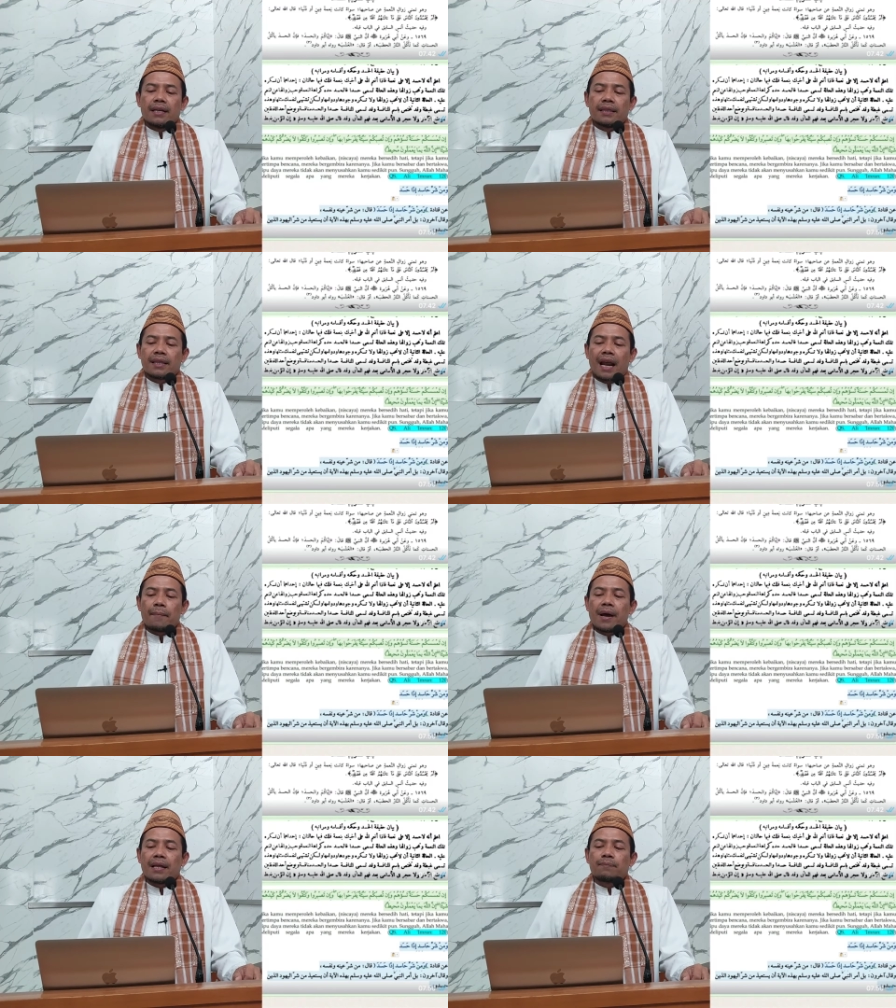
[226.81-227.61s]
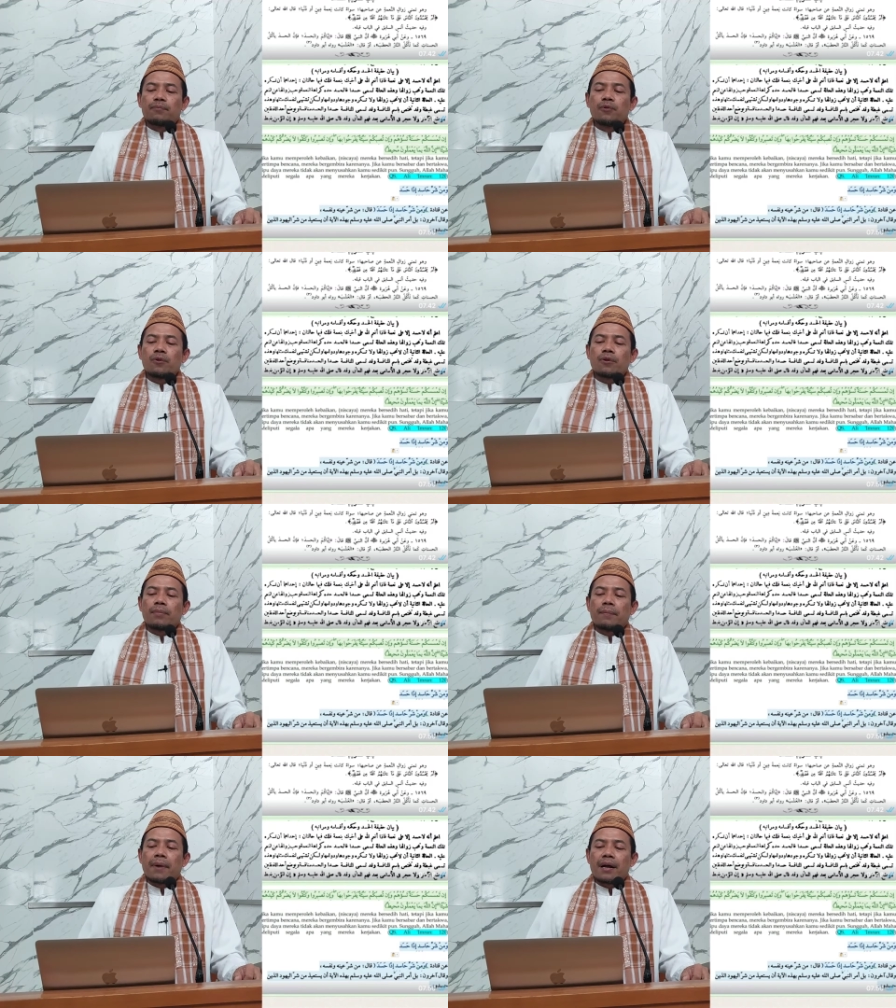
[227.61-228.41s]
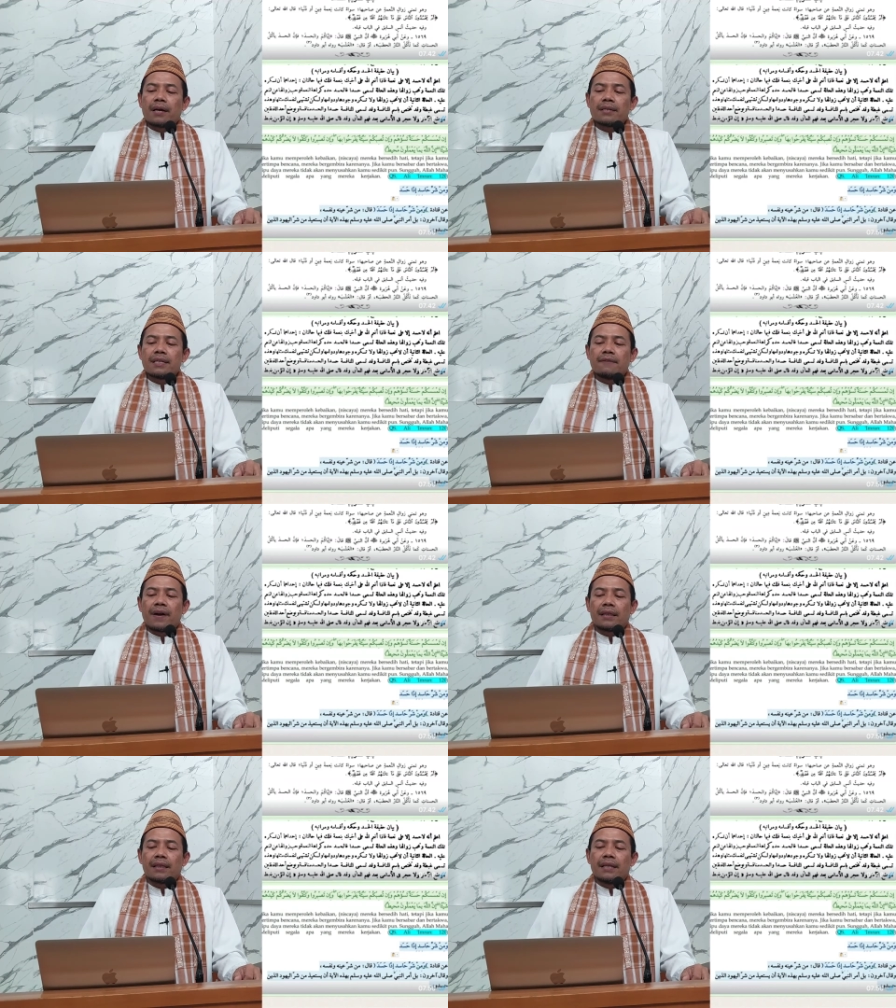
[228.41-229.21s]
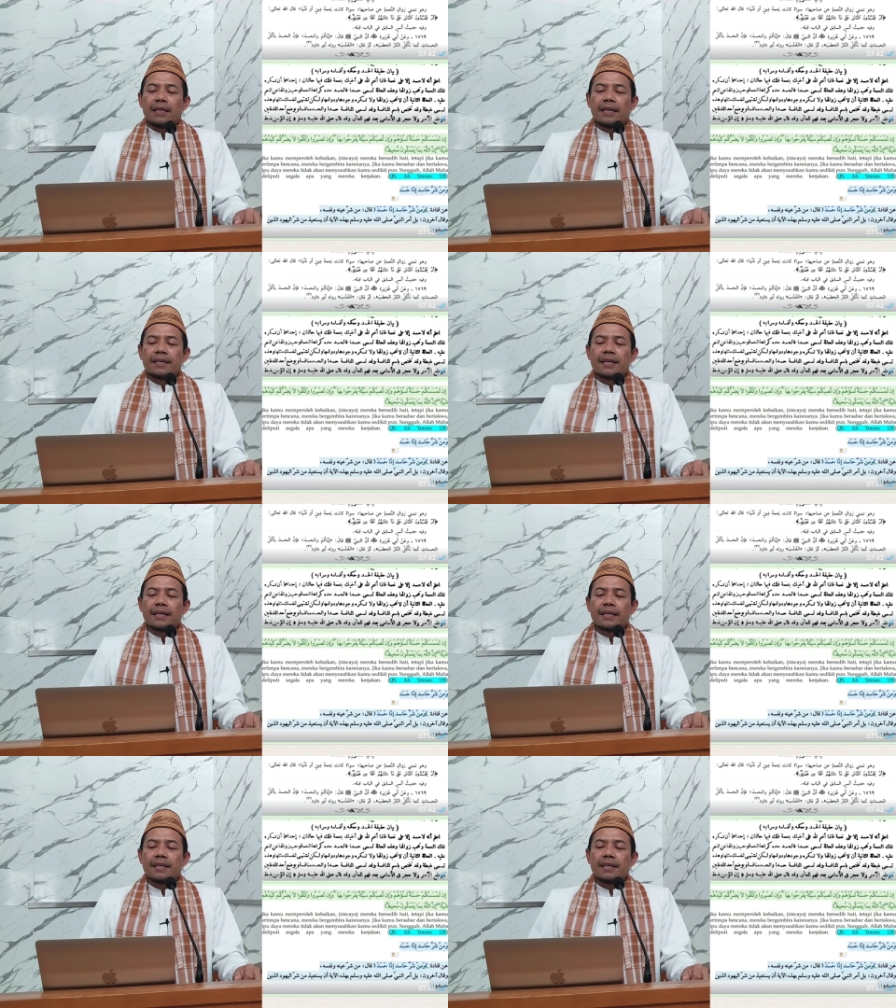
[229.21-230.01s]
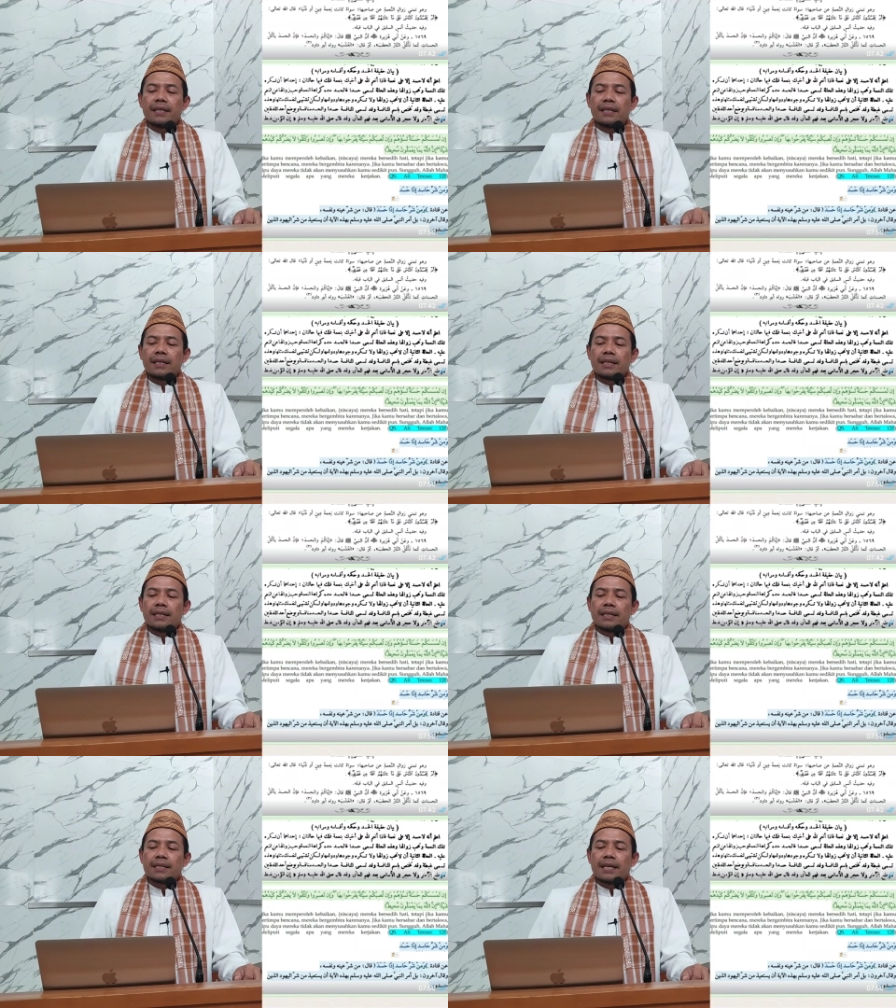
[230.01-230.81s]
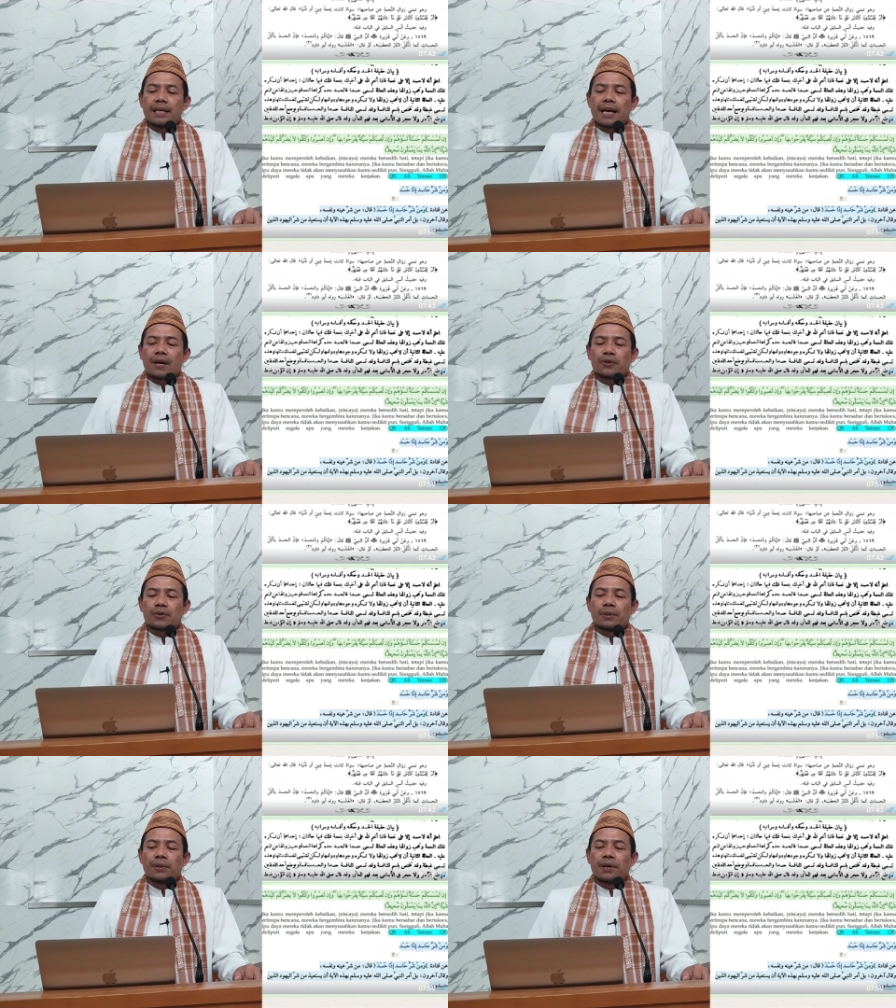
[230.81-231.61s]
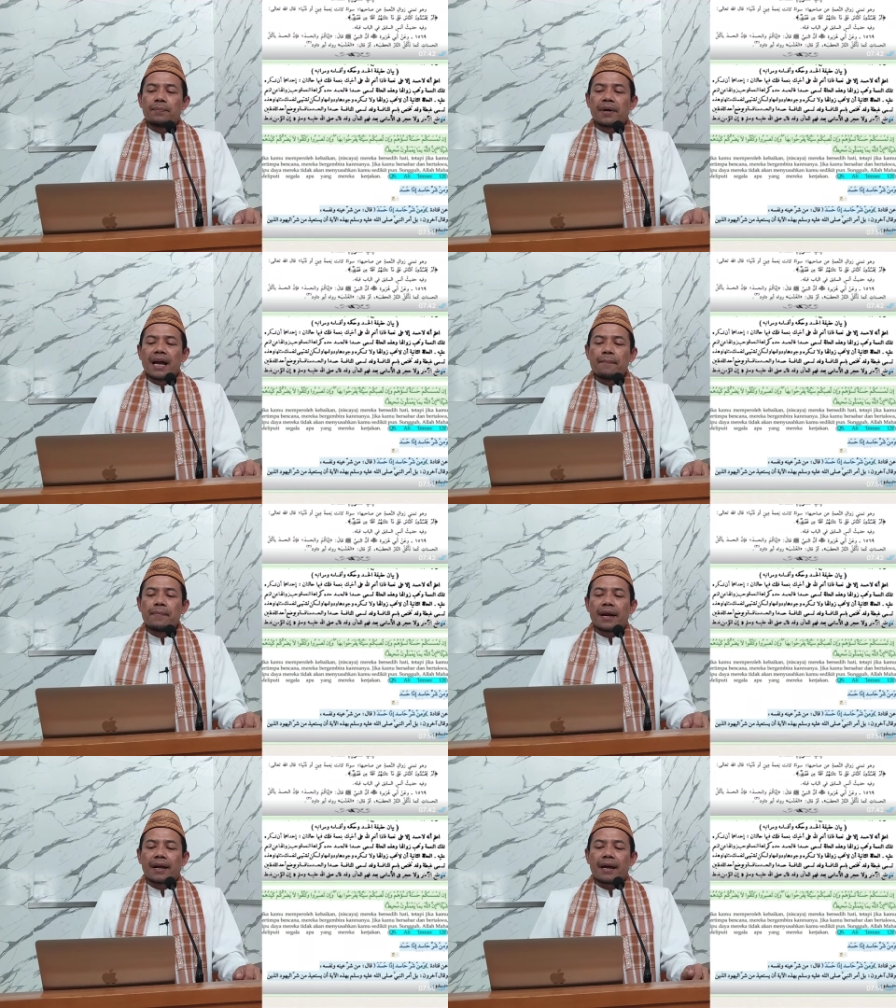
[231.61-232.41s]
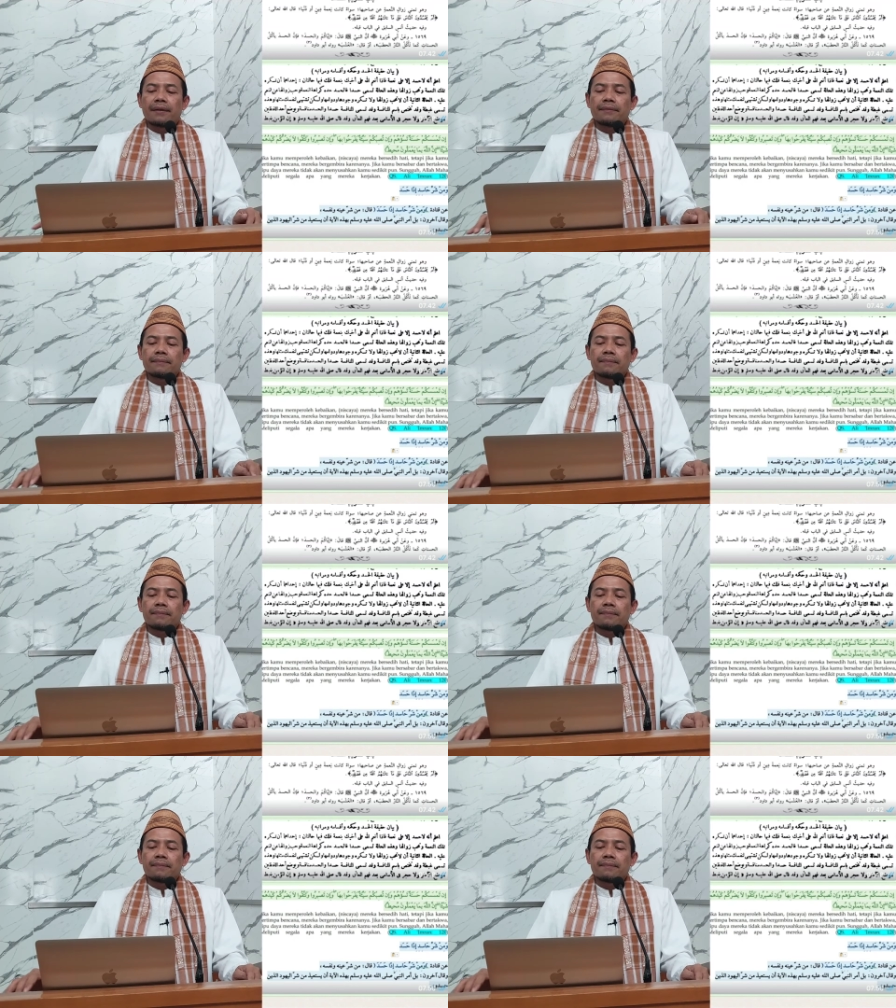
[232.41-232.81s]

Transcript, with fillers: Teramat buruk memang sifat iri dengki sehingga Rasulullah menggambarkan